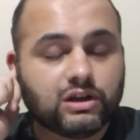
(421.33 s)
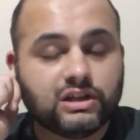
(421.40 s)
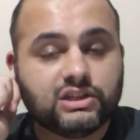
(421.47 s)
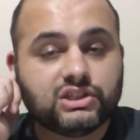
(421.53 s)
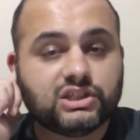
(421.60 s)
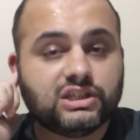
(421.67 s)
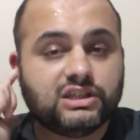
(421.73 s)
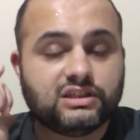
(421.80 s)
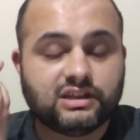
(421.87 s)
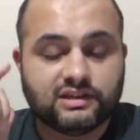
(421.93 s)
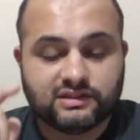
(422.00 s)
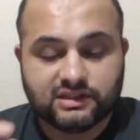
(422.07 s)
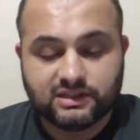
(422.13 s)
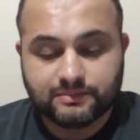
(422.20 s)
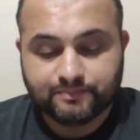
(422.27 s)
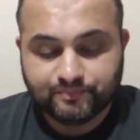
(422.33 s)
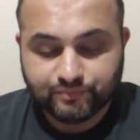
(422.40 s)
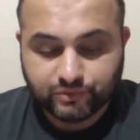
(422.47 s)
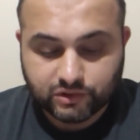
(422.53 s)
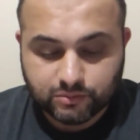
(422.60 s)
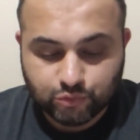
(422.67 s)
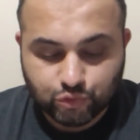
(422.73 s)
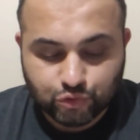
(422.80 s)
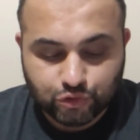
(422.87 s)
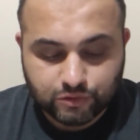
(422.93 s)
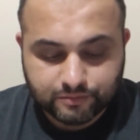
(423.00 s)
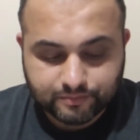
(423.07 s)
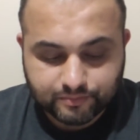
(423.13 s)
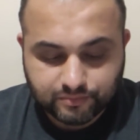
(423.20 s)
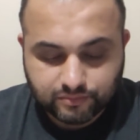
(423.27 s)
tane şehir gezen bugün
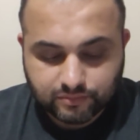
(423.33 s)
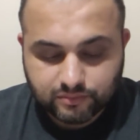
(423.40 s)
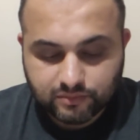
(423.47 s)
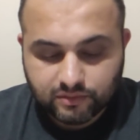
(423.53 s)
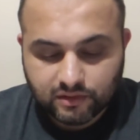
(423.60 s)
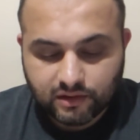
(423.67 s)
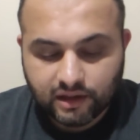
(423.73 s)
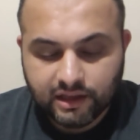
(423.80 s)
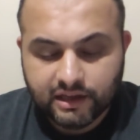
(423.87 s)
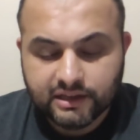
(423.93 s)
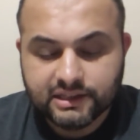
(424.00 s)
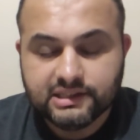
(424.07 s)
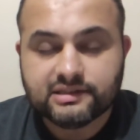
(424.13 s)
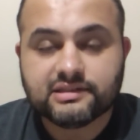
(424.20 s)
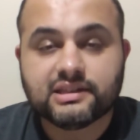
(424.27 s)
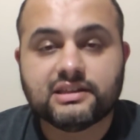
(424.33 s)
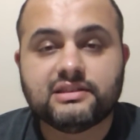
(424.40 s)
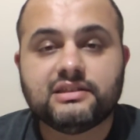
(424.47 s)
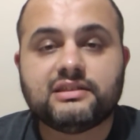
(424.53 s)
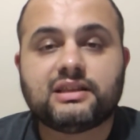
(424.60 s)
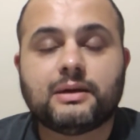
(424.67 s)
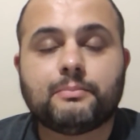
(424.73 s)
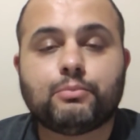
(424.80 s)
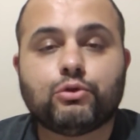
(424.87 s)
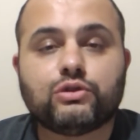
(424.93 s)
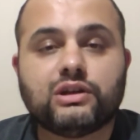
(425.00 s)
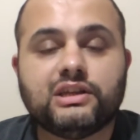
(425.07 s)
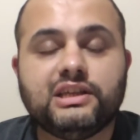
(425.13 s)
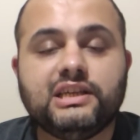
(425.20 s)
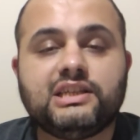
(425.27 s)
istediği
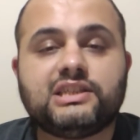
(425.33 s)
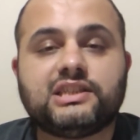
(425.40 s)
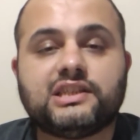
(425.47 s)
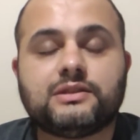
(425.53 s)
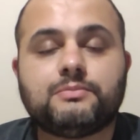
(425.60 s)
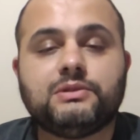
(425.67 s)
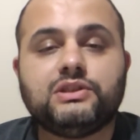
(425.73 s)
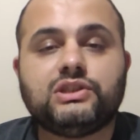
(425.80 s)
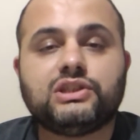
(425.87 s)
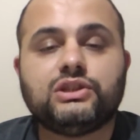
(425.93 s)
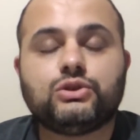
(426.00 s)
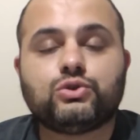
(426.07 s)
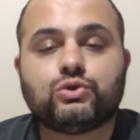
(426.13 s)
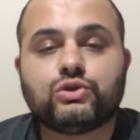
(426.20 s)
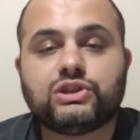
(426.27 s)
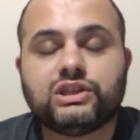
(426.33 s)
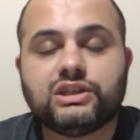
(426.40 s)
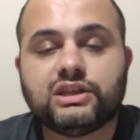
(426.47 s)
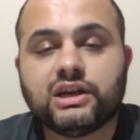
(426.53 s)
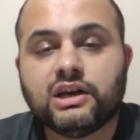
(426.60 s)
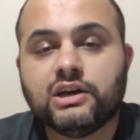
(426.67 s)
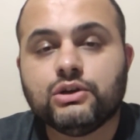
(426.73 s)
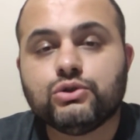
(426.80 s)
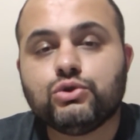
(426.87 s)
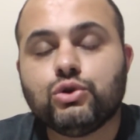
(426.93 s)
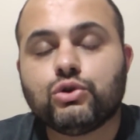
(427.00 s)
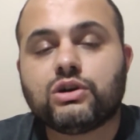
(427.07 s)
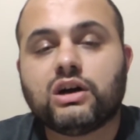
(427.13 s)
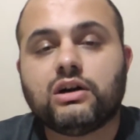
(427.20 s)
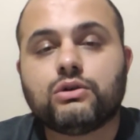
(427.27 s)
tempoda ilk kez bineceği jockey
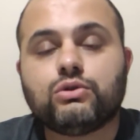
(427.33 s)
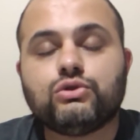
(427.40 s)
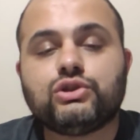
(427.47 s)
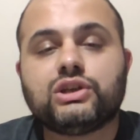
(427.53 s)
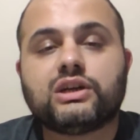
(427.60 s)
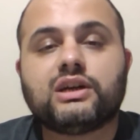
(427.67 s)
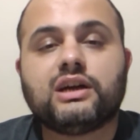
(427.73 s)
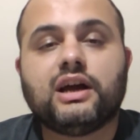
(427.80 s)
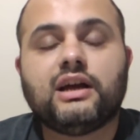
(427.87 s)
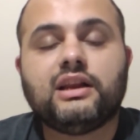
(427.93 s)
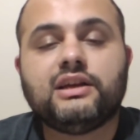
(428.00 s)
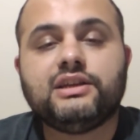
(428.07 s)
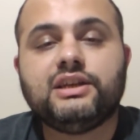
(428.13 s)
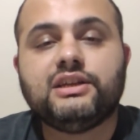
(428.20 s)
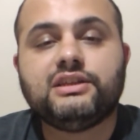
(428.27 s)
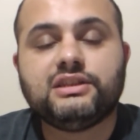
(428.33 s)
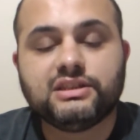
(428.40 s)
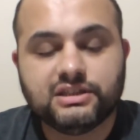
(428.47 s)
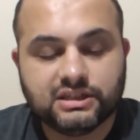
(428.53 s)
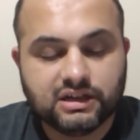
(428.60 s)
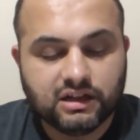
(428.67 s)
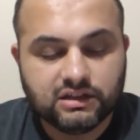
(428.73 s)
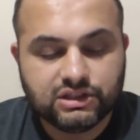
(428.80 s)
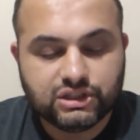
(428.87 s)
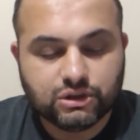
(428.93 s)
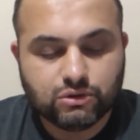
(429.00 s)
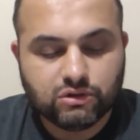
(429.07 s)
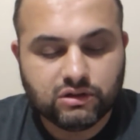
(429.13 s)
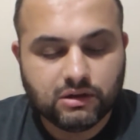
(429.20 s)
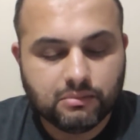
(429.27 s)
Gökhan Kocakaya ile yerini iyi
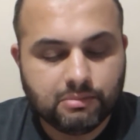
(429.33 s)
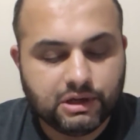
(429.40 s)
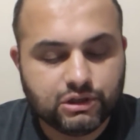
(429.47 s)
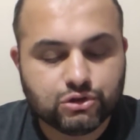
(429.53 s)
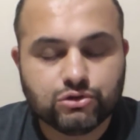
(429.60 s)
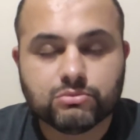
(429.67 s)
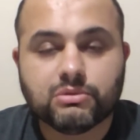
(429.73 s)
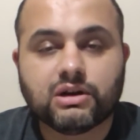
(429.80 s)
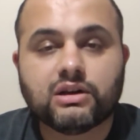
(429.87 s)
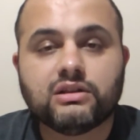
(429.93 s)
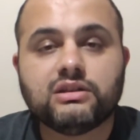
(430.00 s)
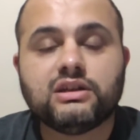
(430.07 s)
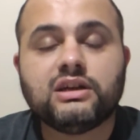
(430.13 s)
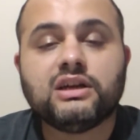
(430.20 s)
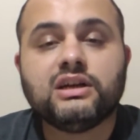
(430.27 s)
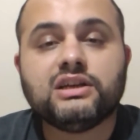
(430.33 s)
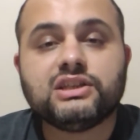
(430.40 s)
alacak olan 5 numaralı